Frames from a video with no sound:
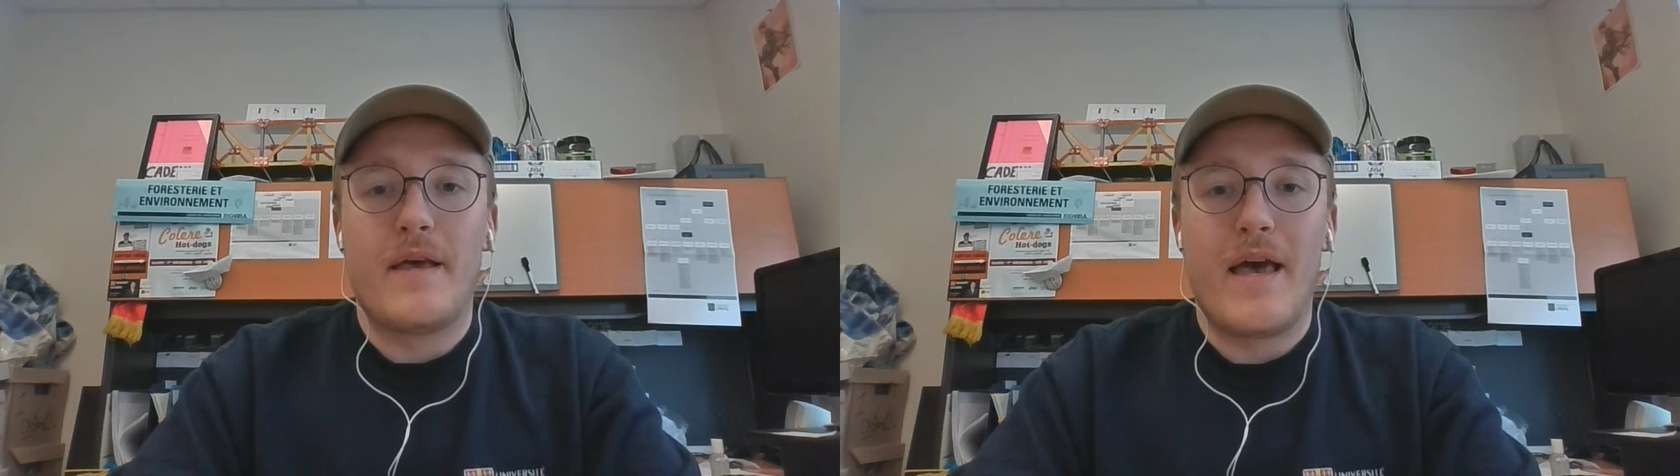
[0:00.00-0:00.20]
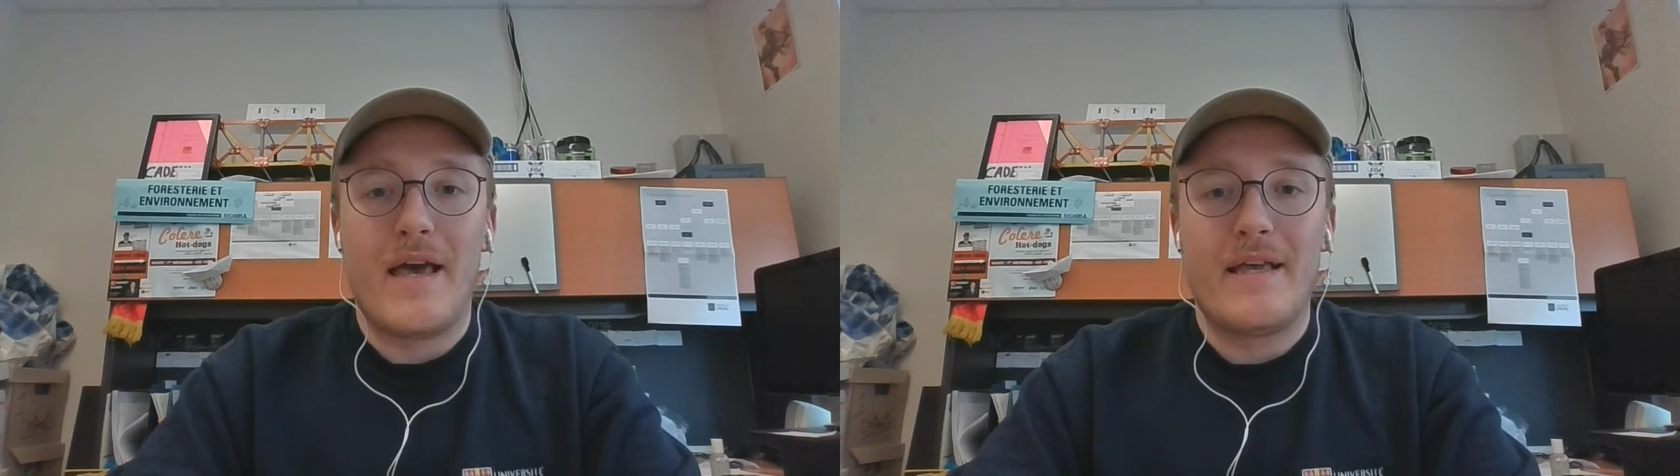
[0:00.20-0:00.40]

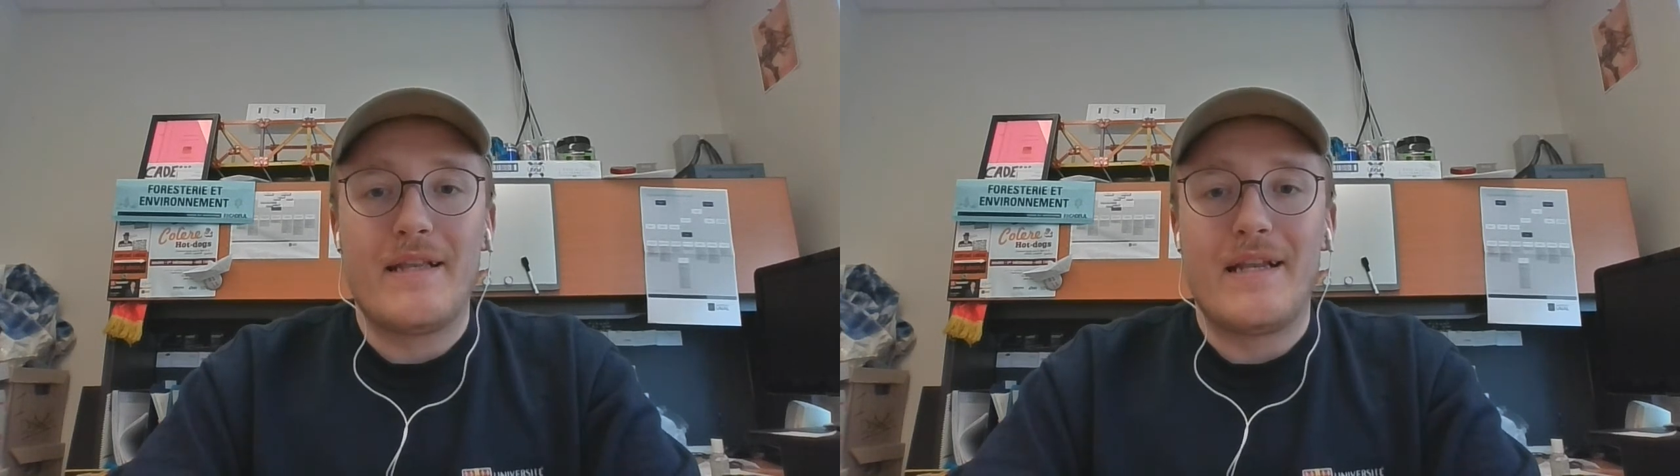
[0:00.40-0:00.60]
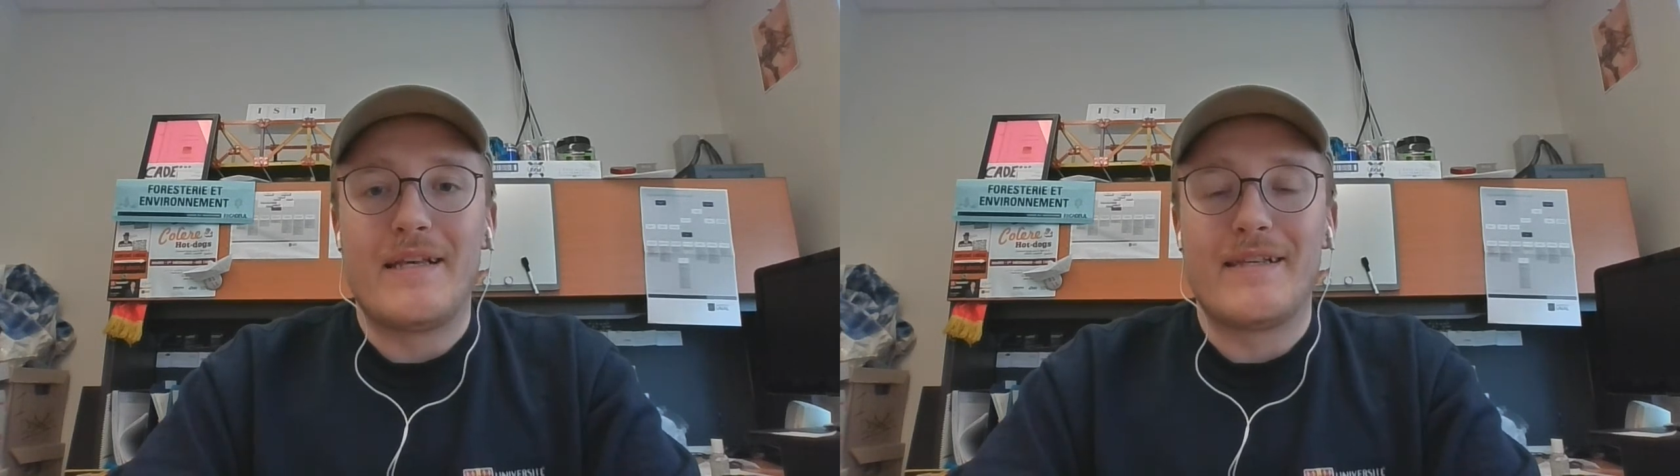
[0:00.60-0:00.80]

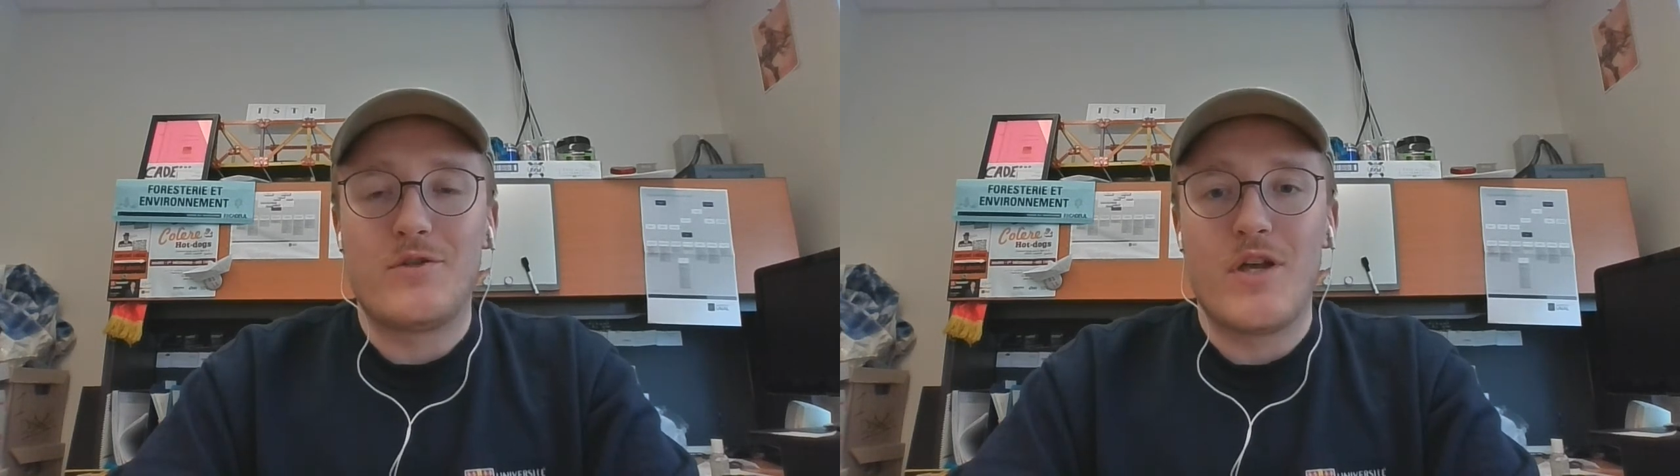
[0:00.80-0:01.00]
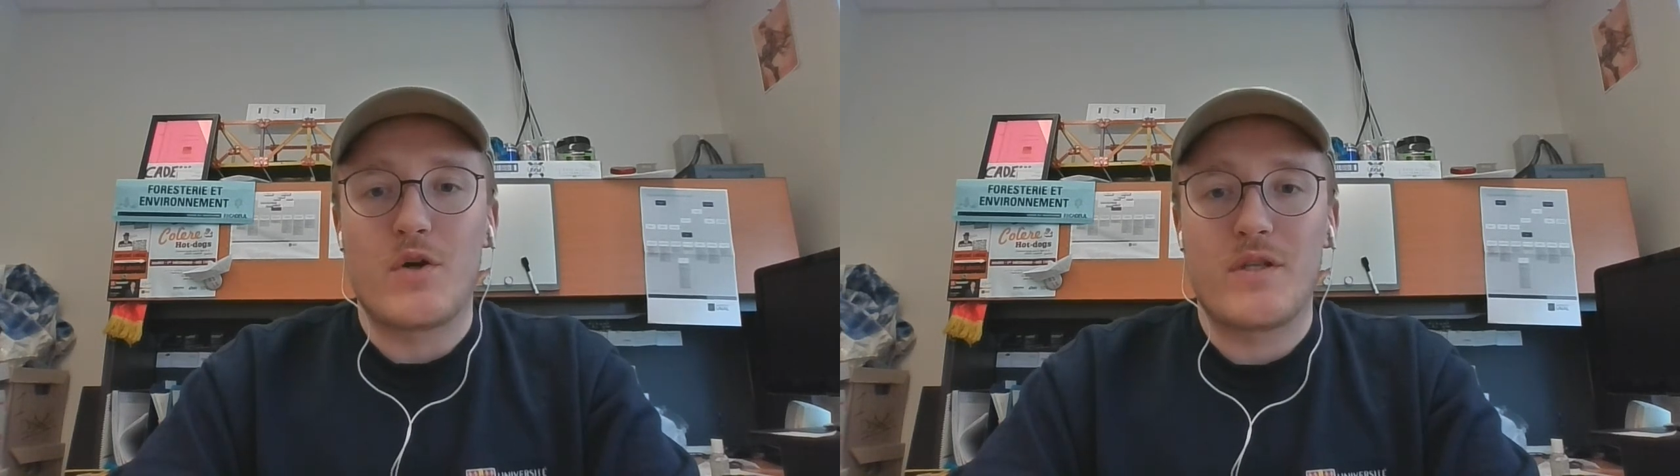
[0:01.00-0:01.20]
aide les
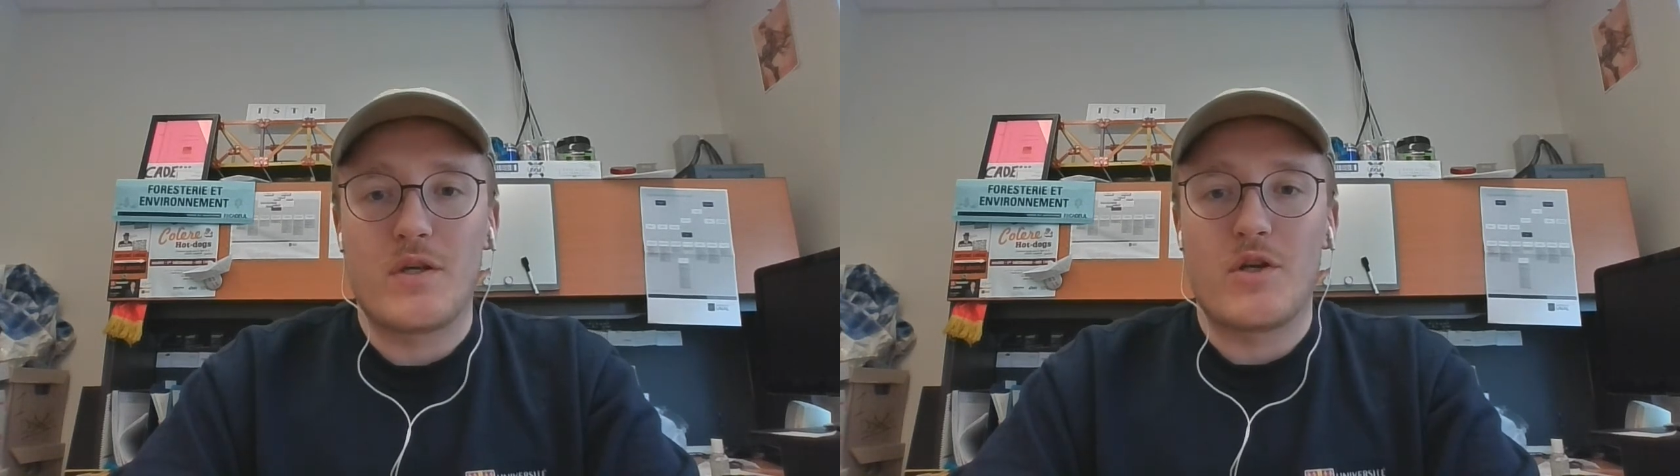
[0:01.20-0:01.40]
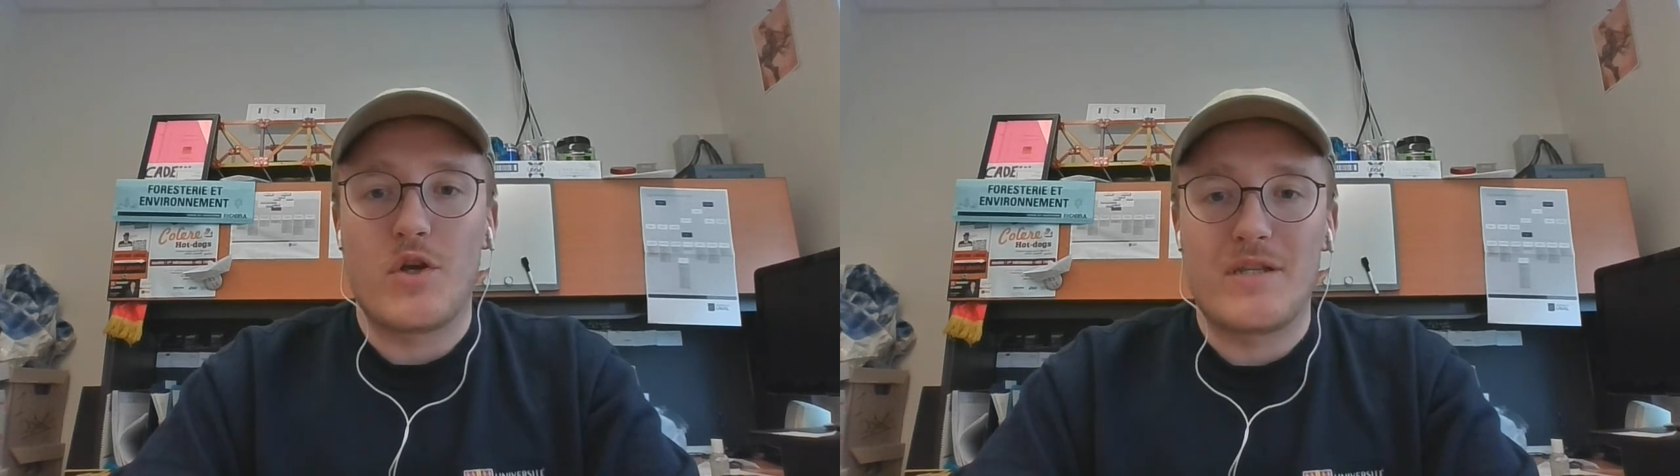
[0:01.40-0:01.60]
étudiants en
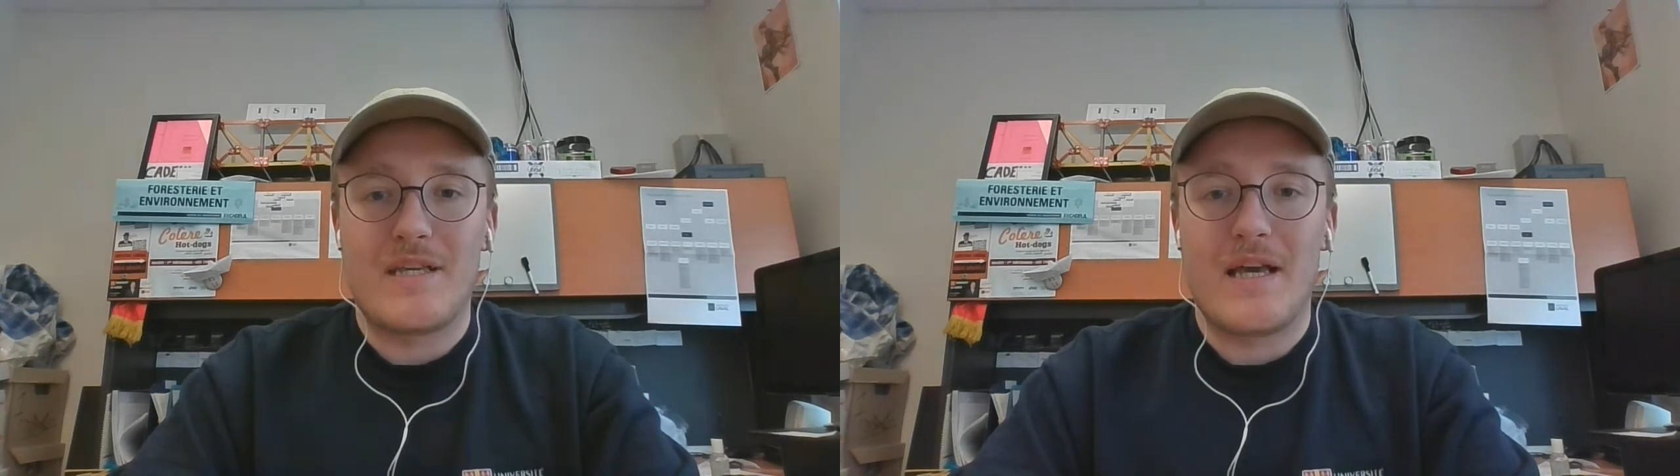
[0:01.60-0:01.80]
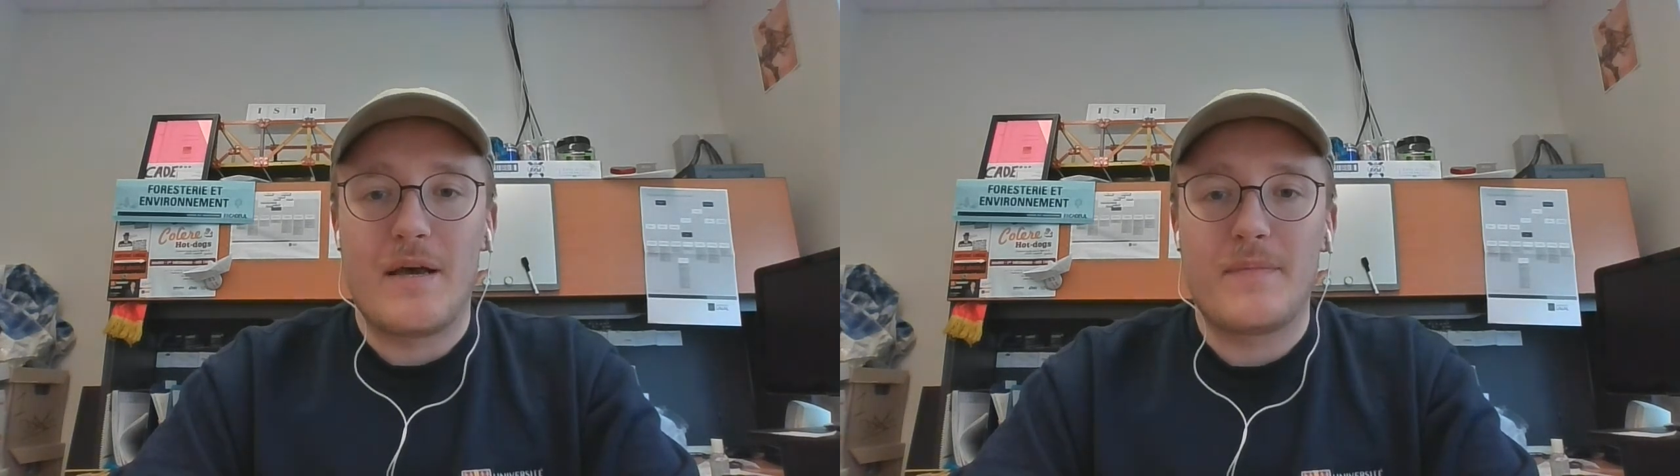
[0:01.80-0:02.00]
situation de
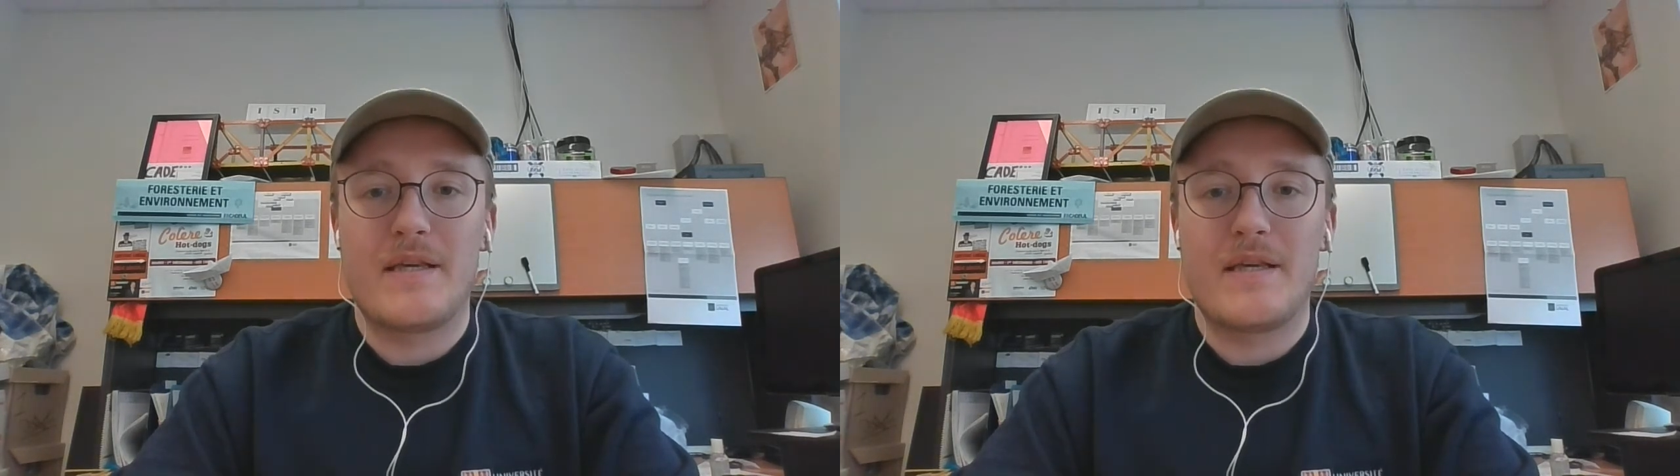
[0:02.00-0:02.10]
handicap